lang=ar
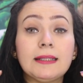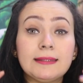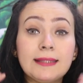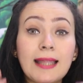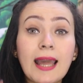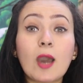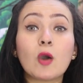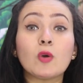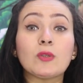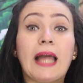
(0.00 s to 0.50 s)

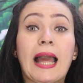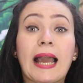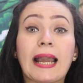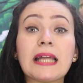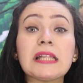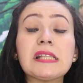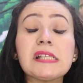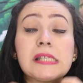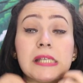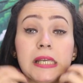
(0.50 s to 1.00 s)
ناخد بتاخد
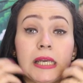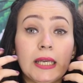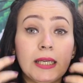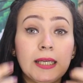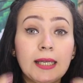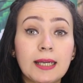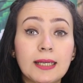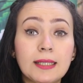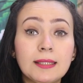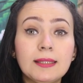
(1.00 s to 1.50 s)
حاجات
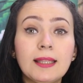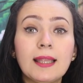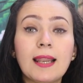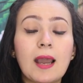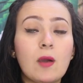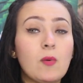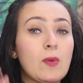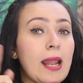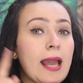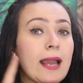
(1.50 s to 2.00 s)
صحيه
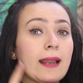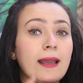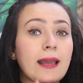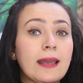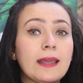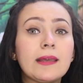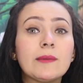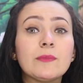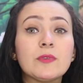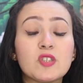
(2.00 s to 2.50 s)
جدا اول حاجه
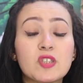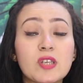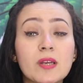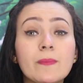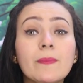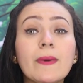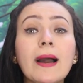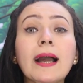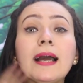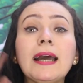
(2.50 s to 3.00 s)
هي
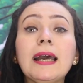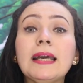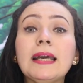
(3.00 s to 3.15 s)
بتشبع